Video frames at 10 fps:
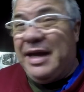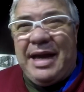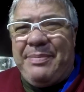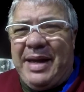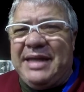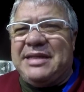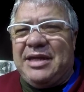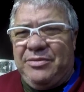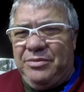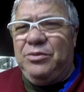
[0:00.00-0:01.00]
Rapaz,
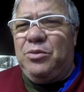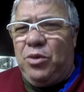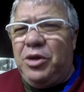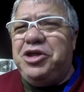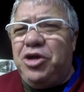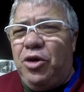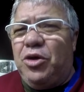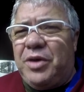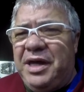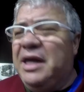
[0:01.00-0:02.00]
era um coisa de
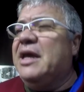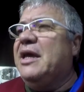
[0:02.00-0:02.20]
louco, hein?